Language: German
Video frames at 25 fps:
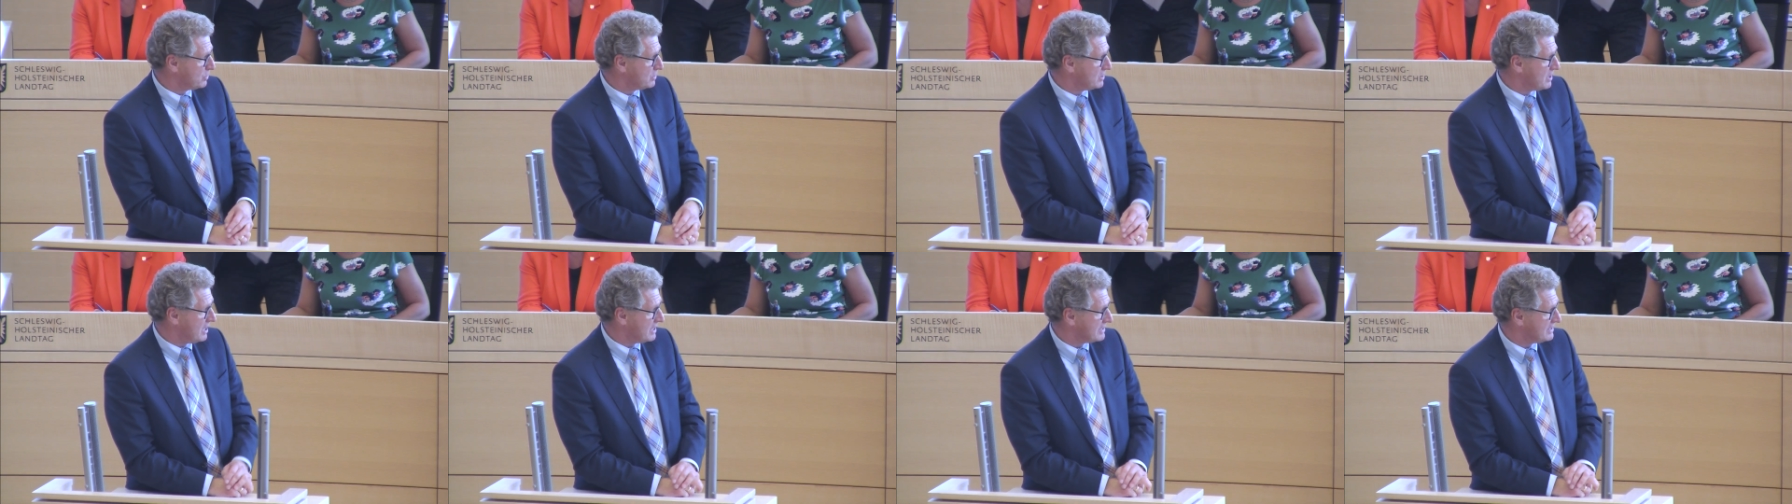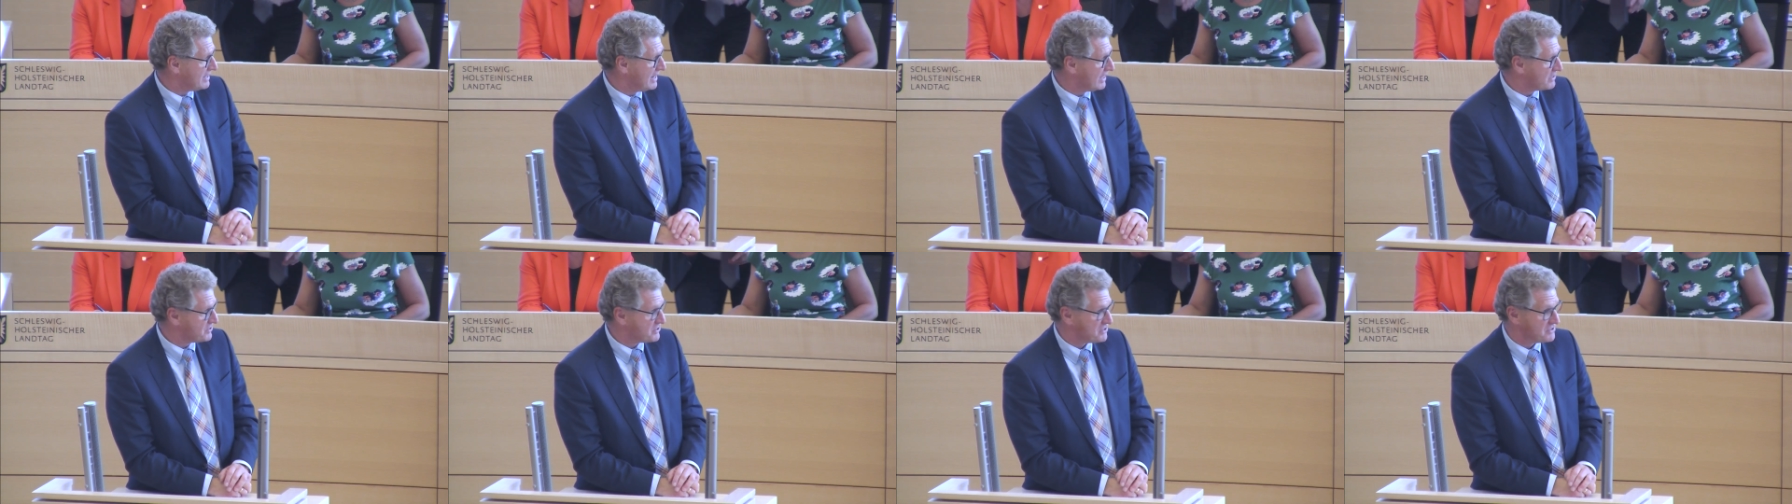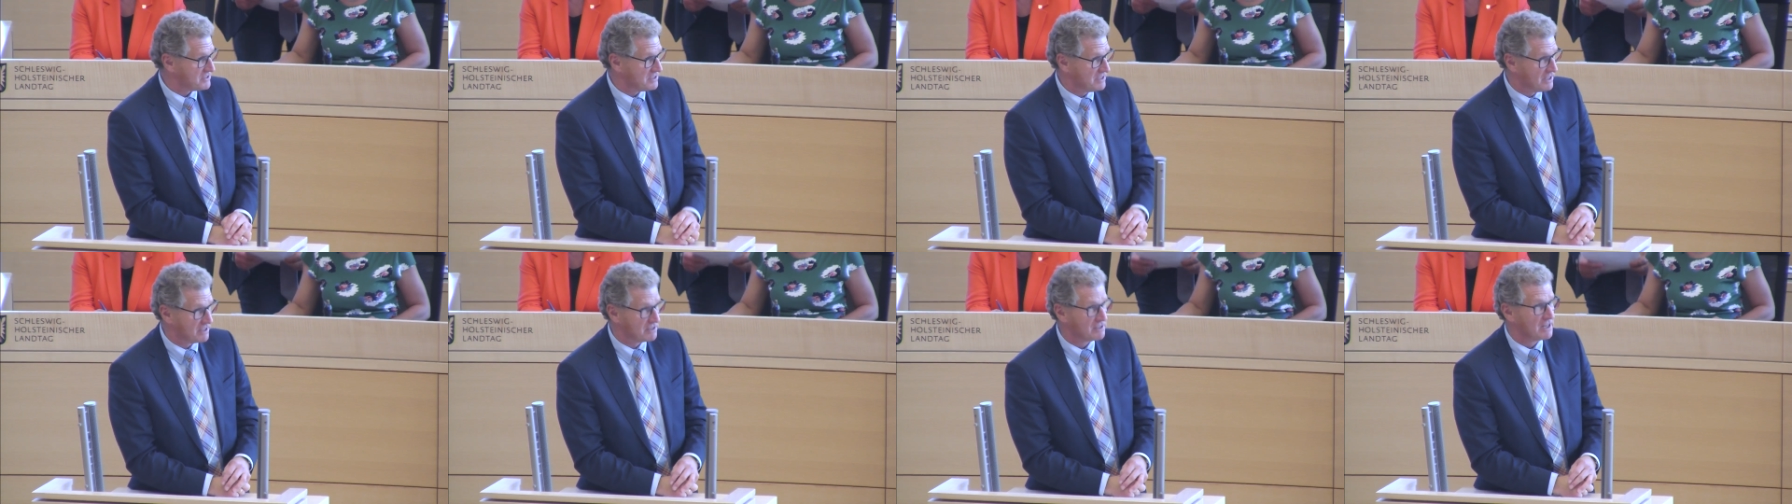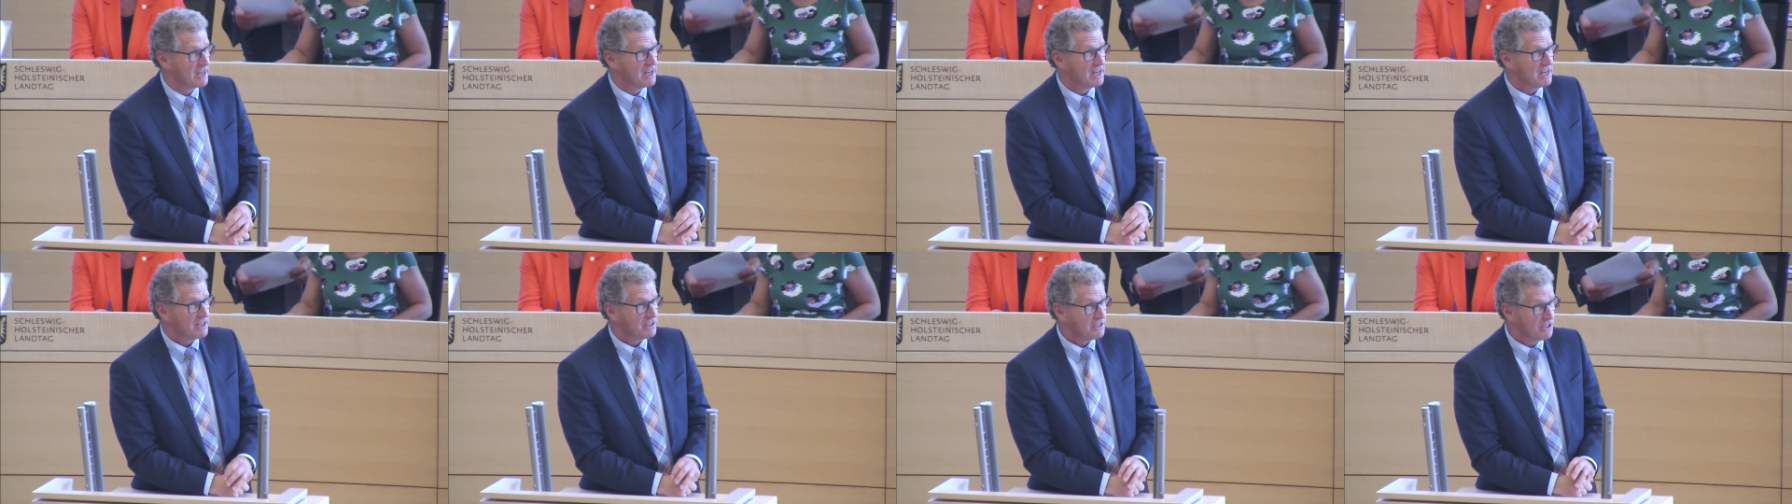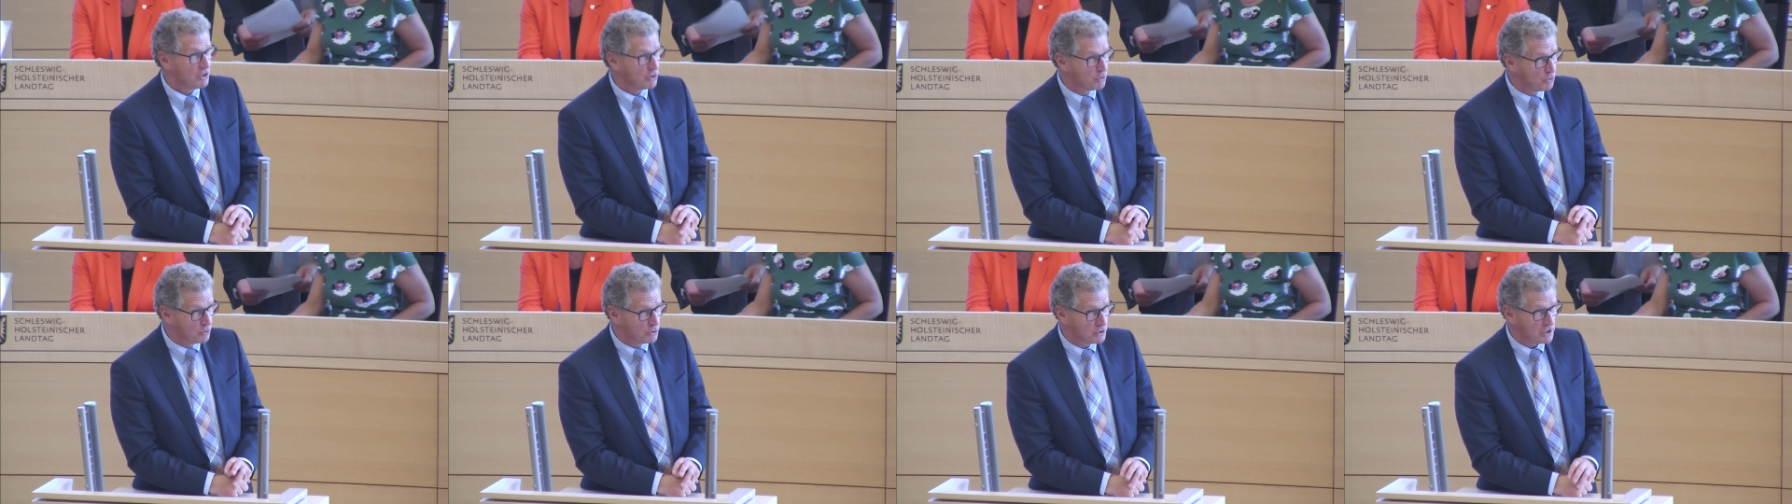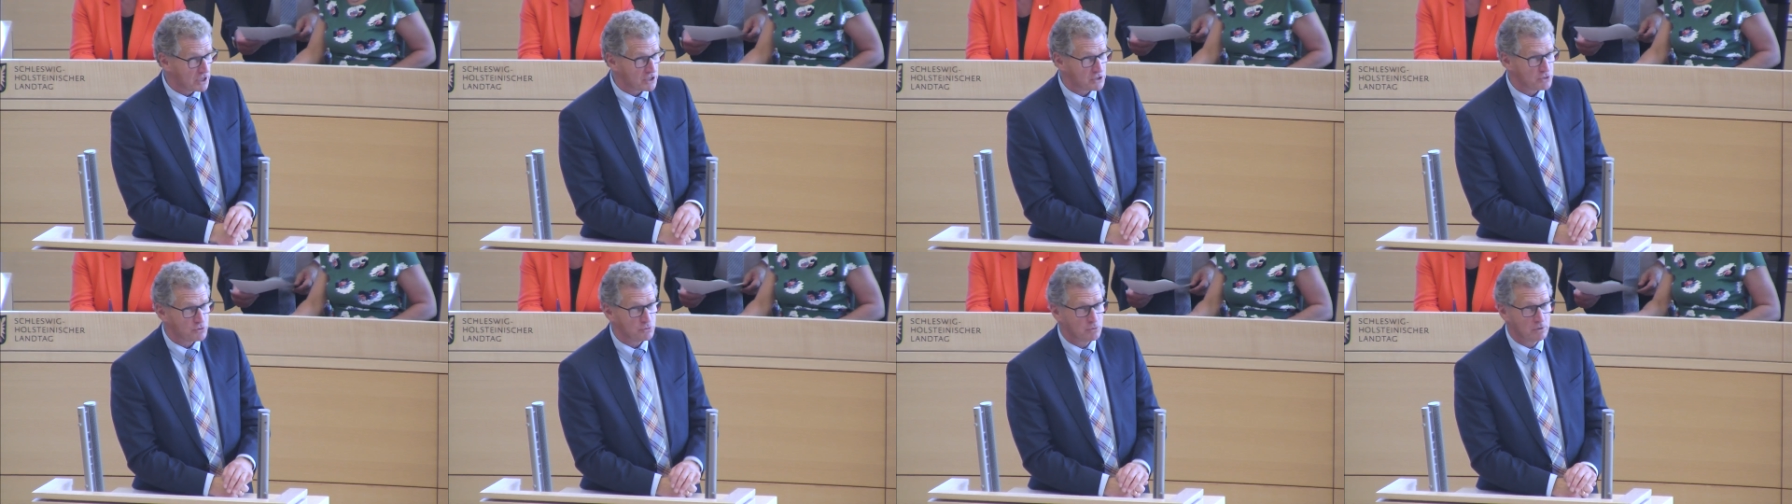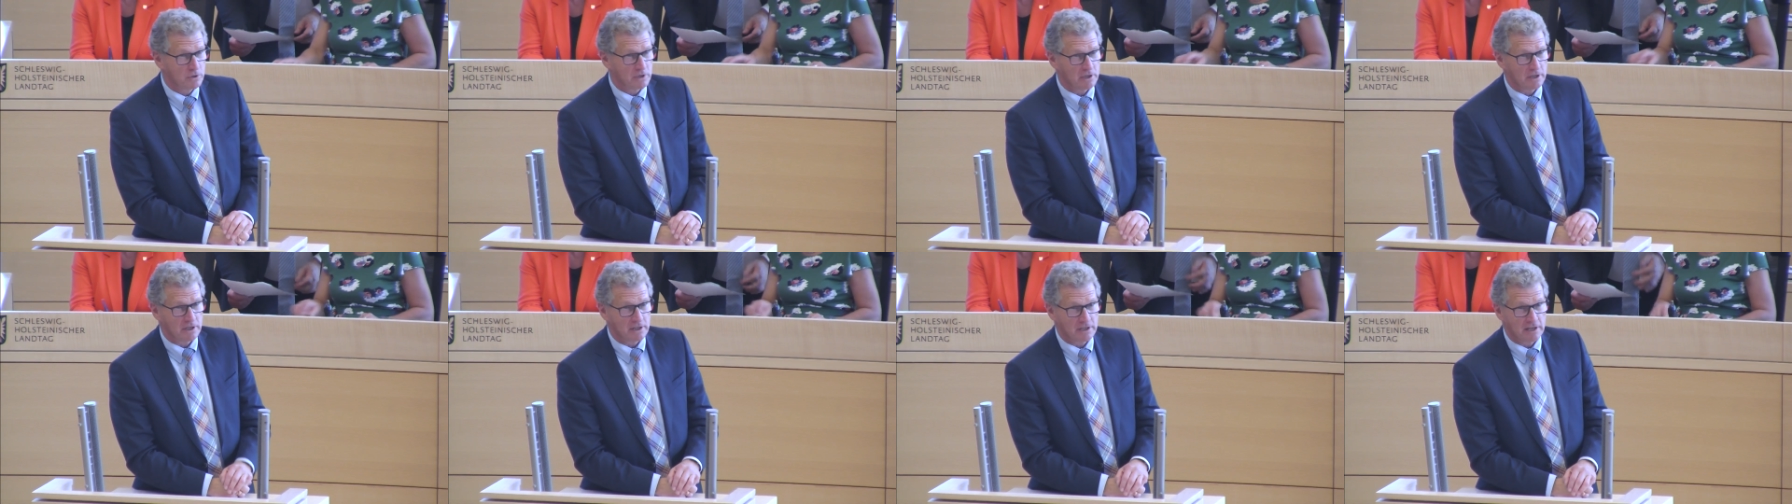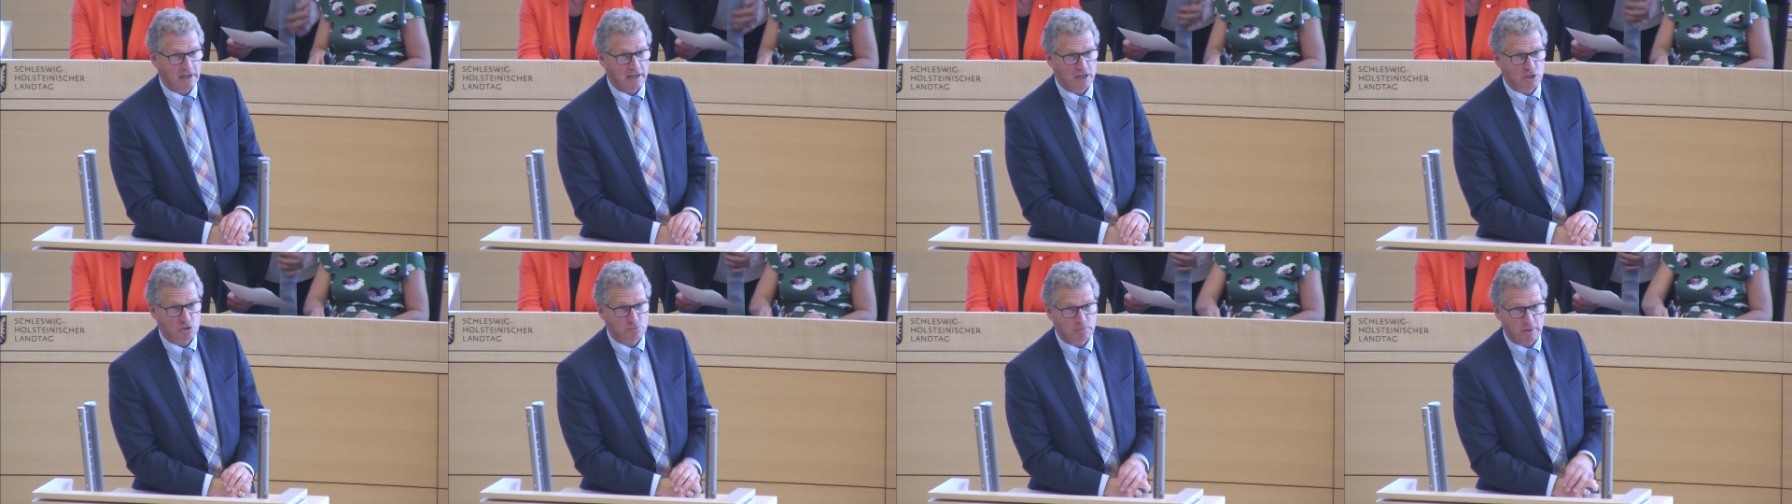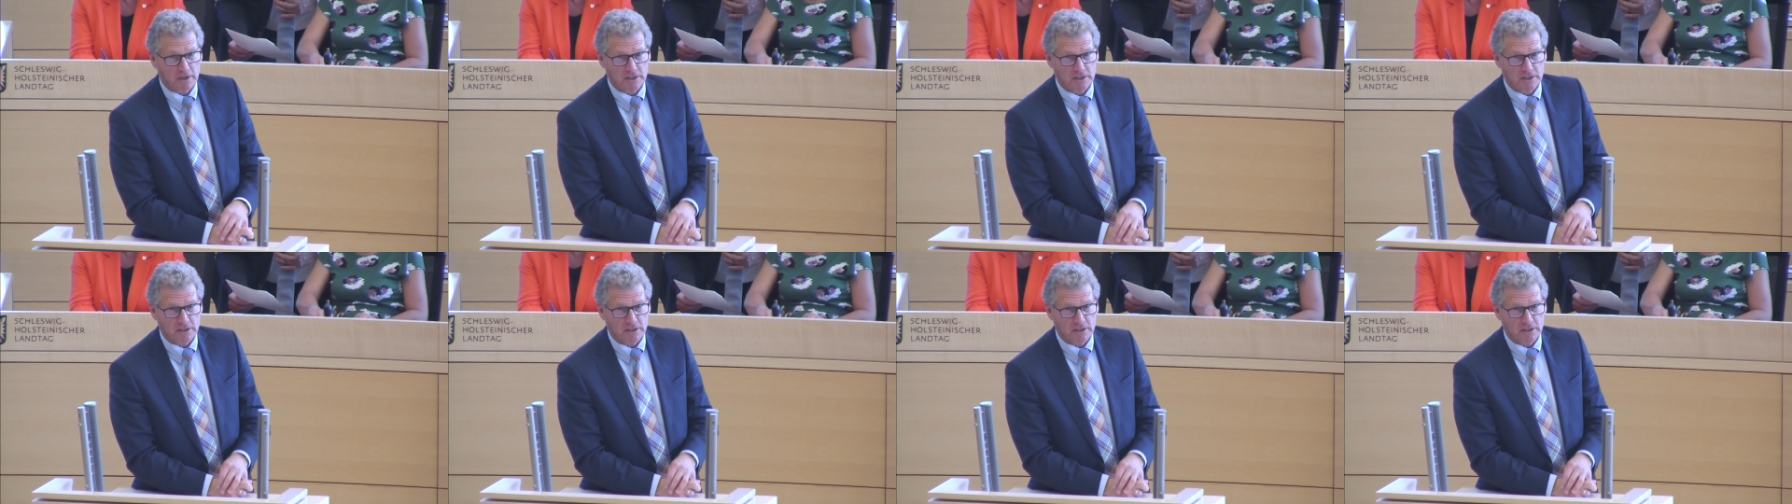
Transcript: und Puttgarden existiert, die Güterzüge in